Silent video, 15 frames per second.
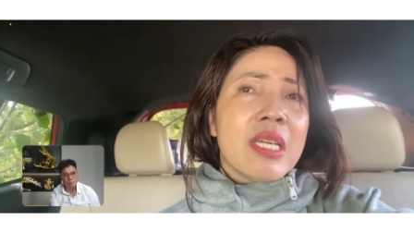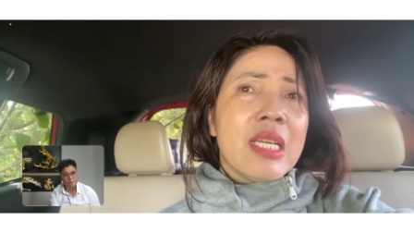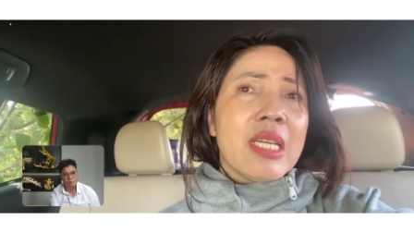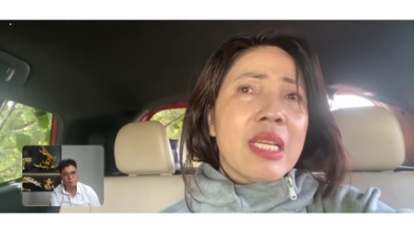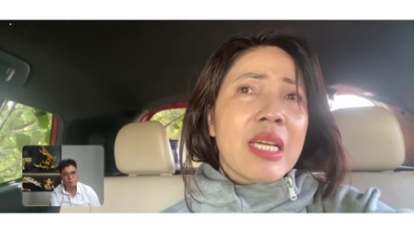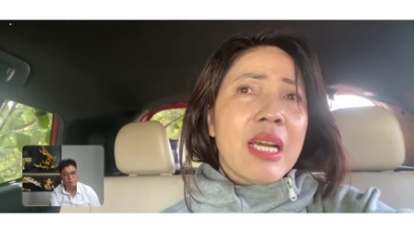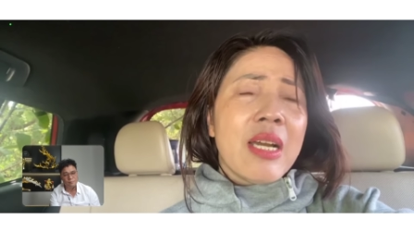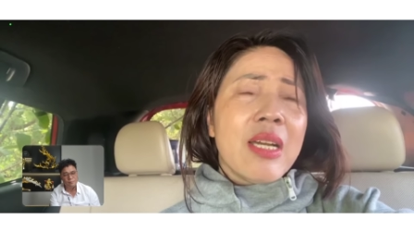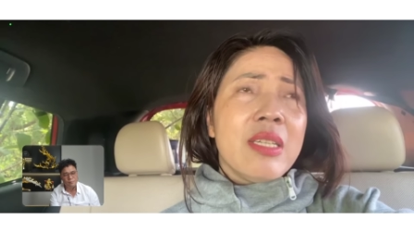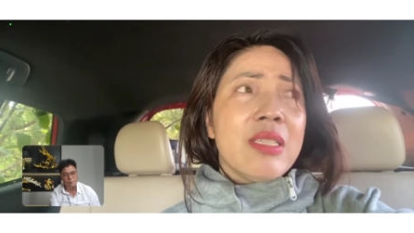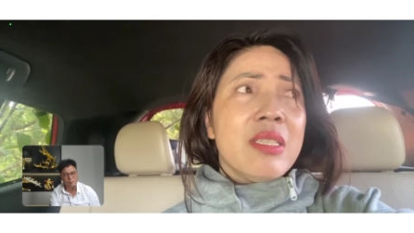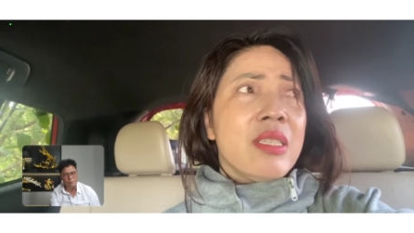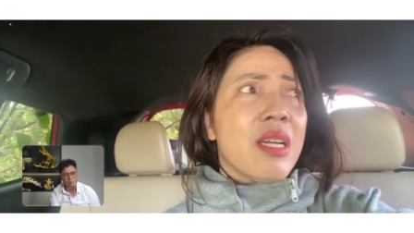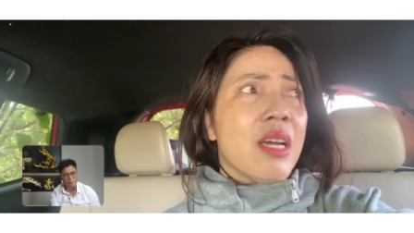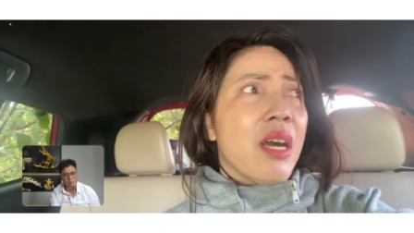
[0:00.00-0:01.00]
thì là ừ.
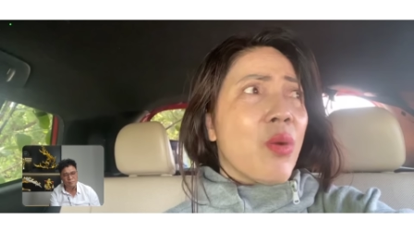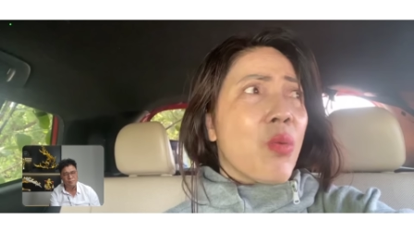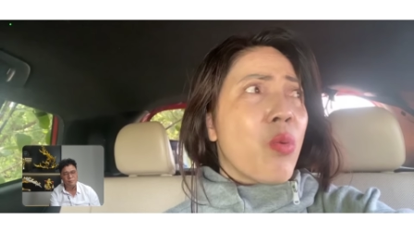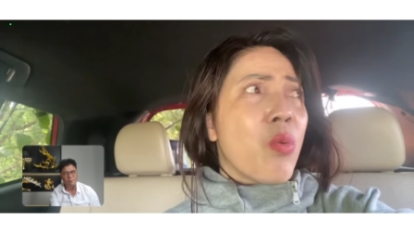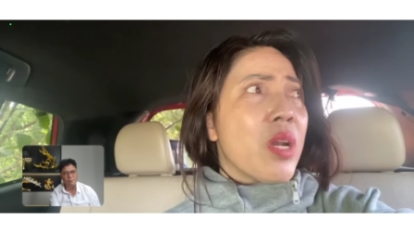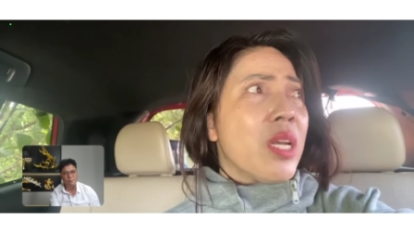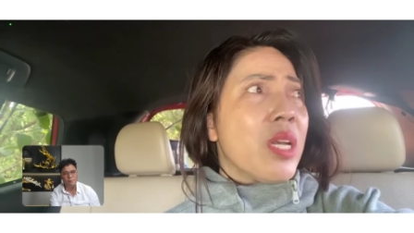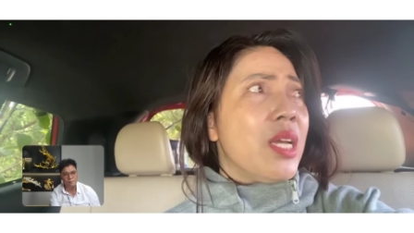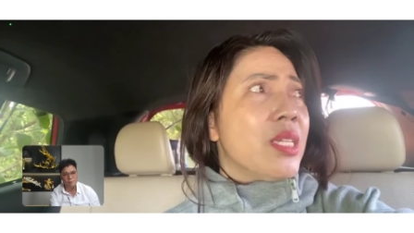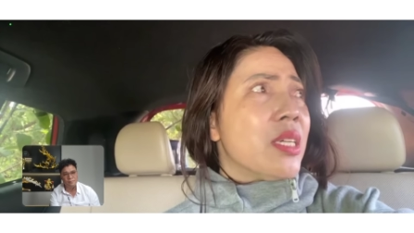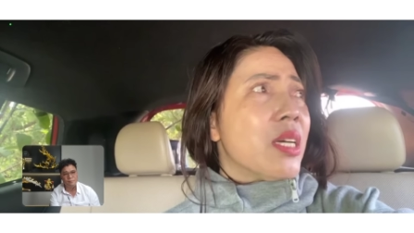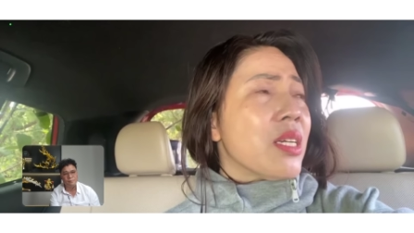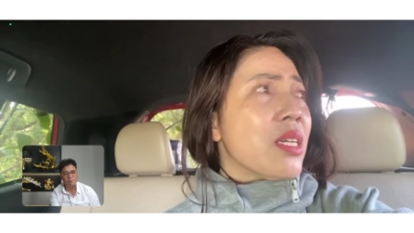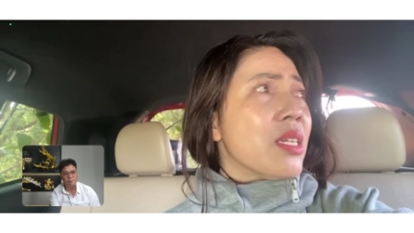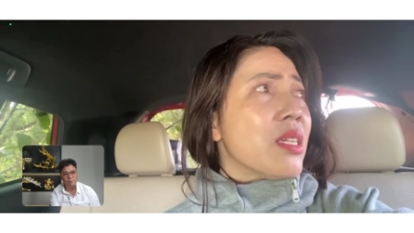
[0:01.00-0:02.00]
hình như ở quận Lê
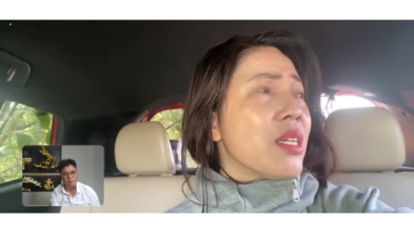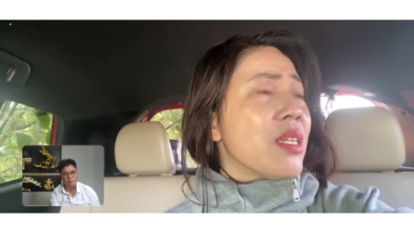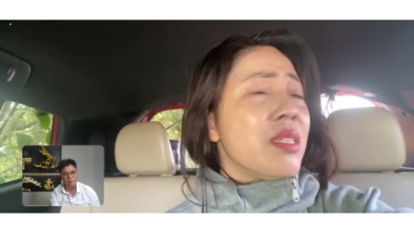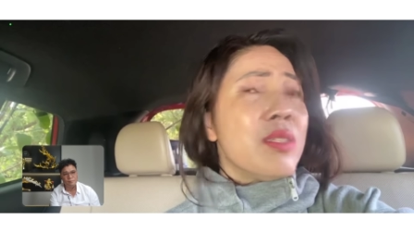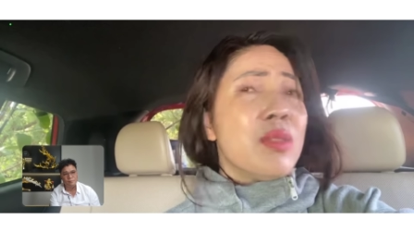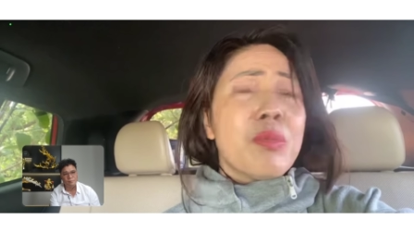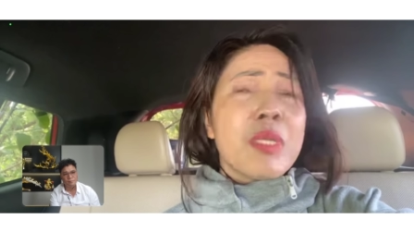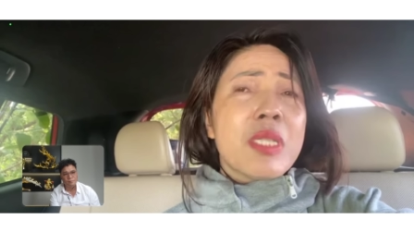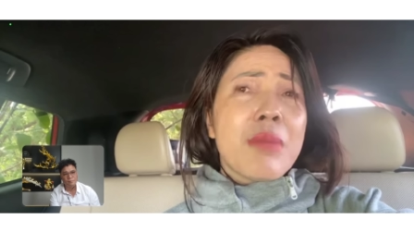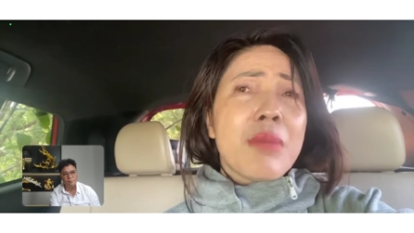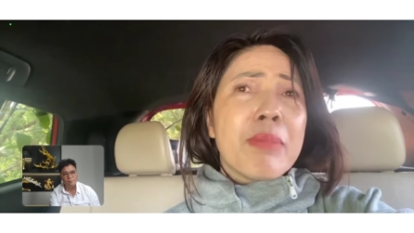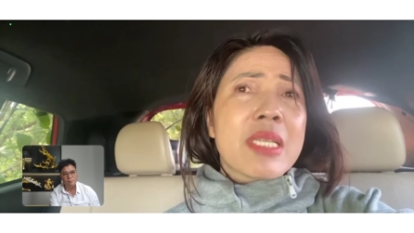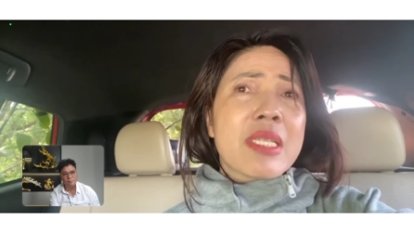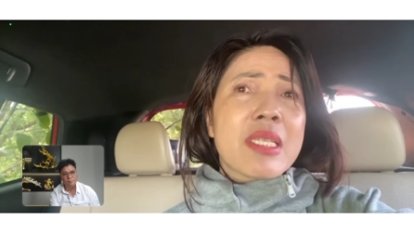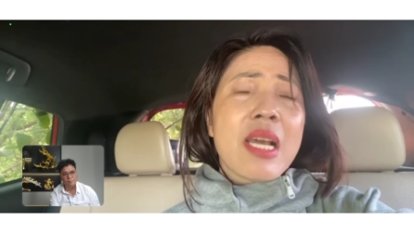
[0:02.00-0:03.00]
chân cái trận ấy lúc bây
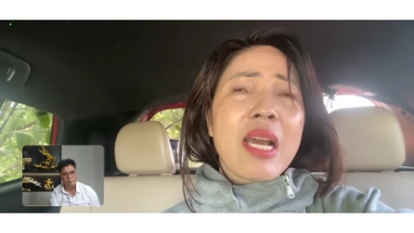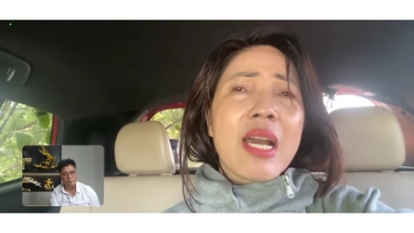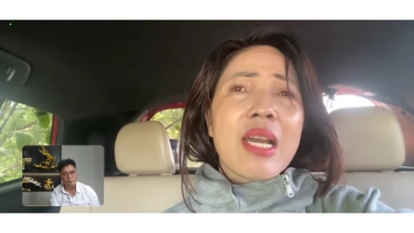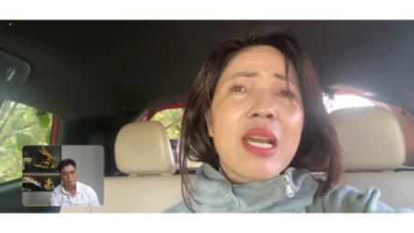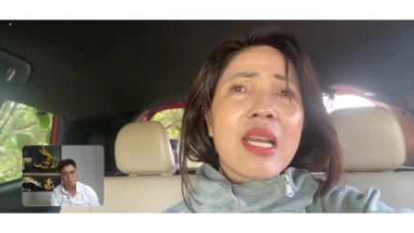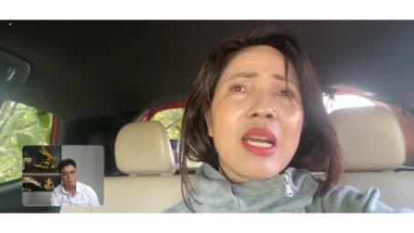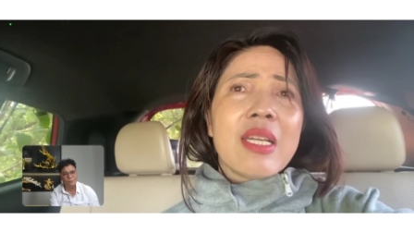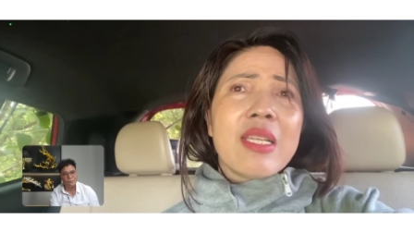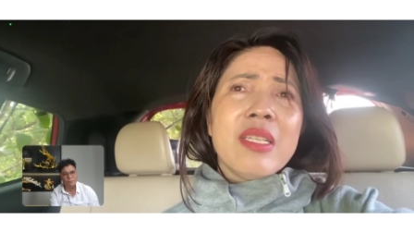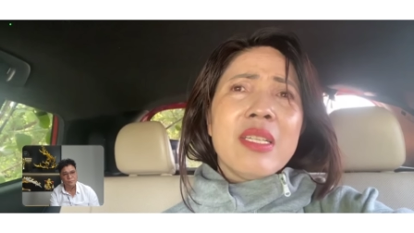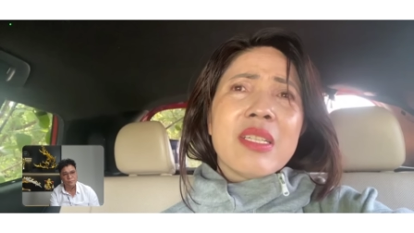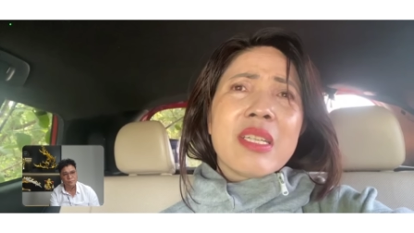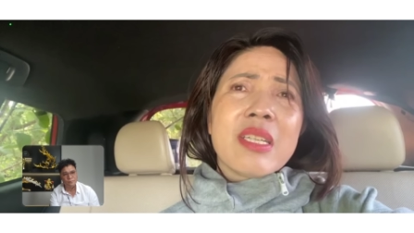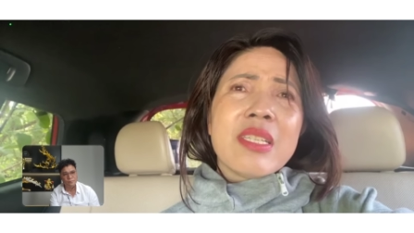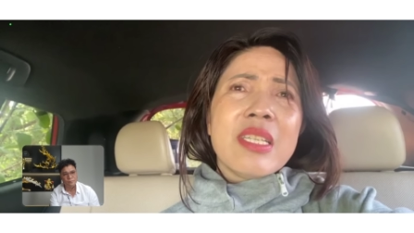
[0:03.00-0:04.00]
giờ mình ra là hình
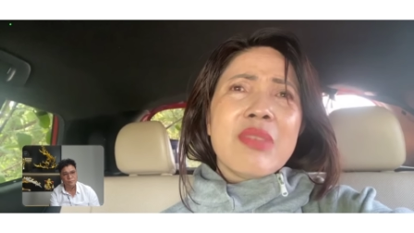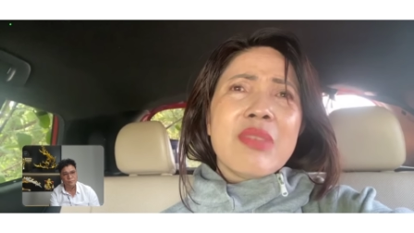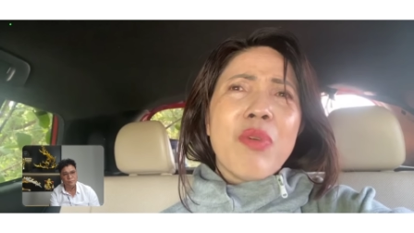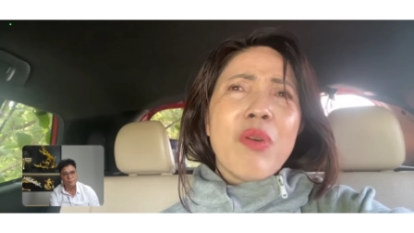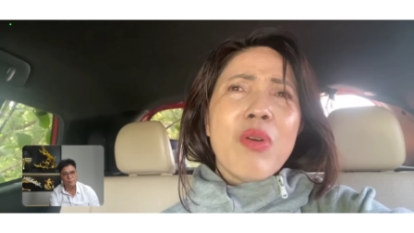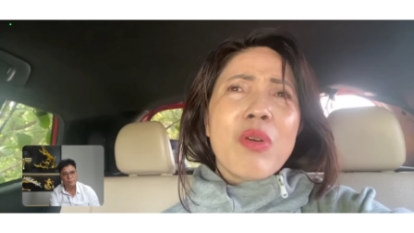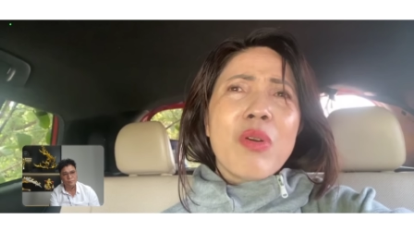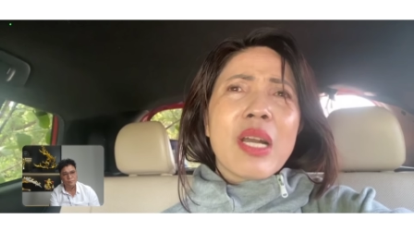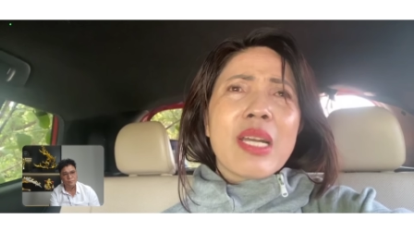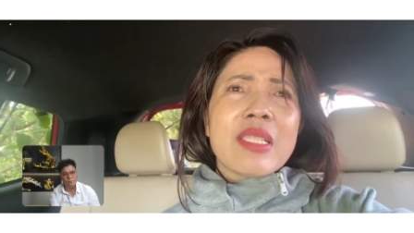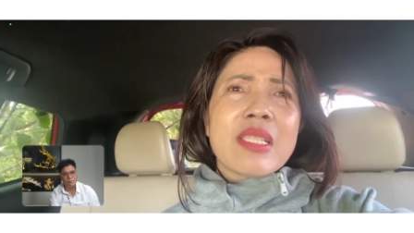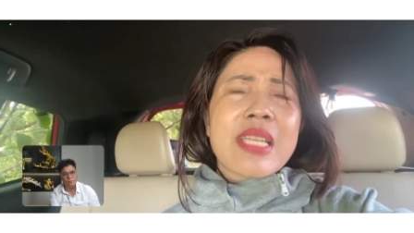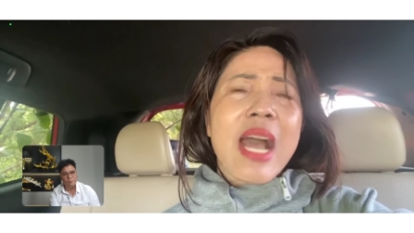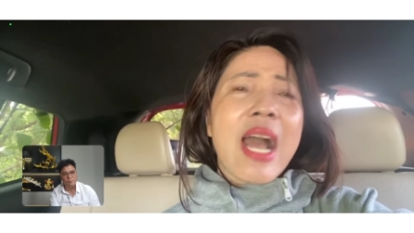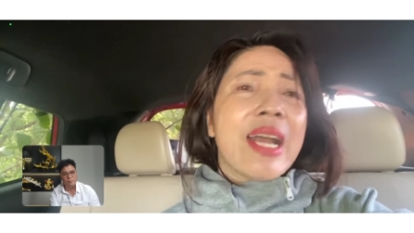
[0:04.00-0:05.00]
như là cái gì phố
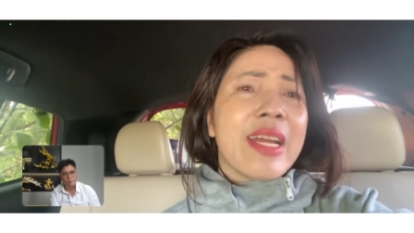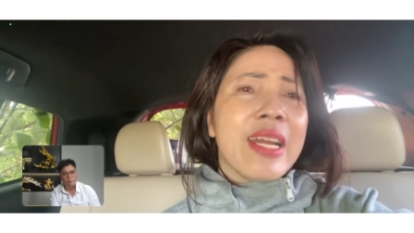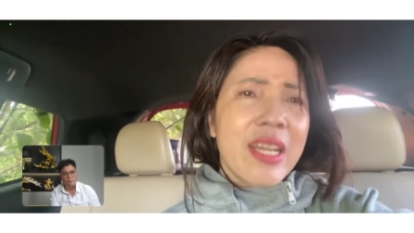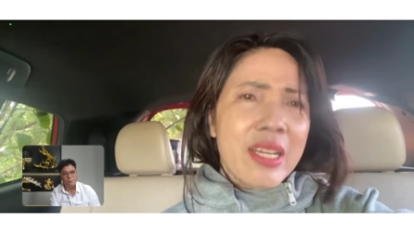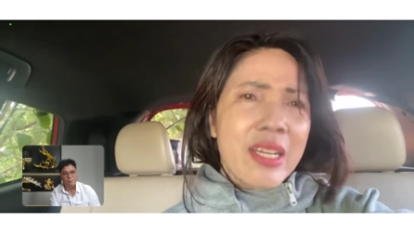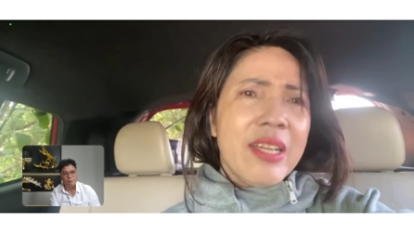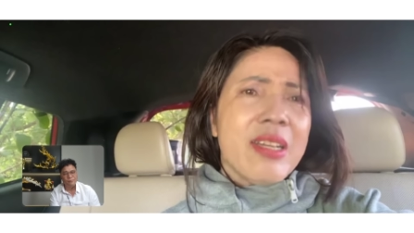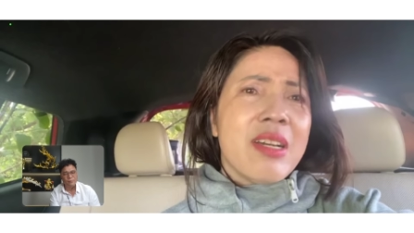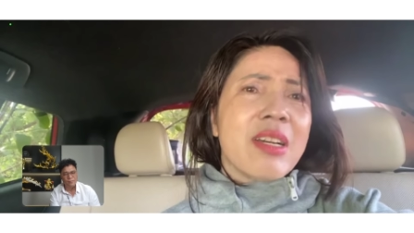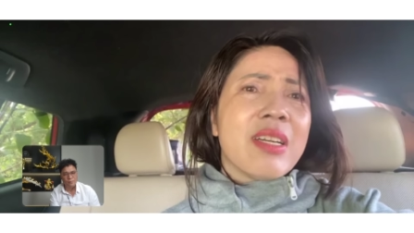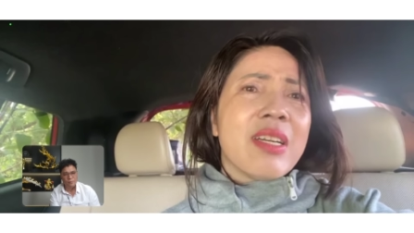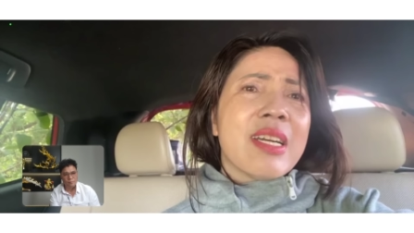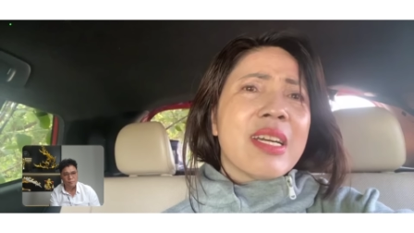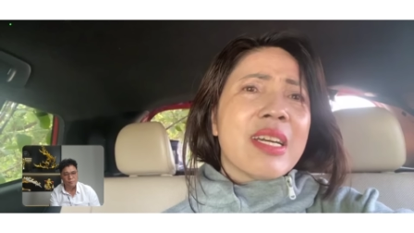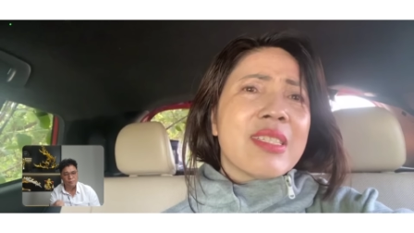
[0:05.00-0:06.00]
cắt dài ấy hay
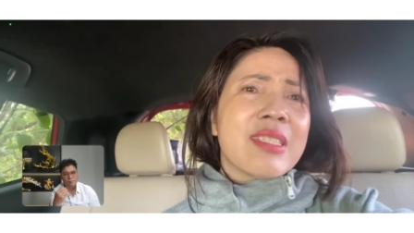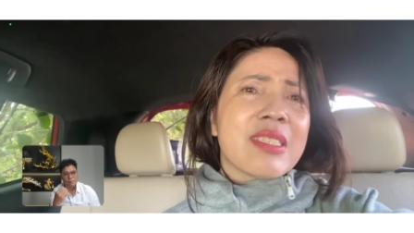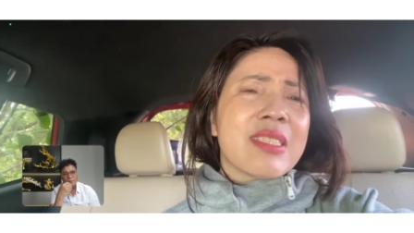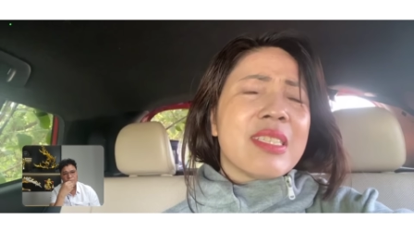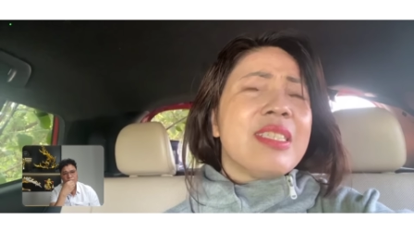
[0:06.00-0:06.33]
đường Lê cắt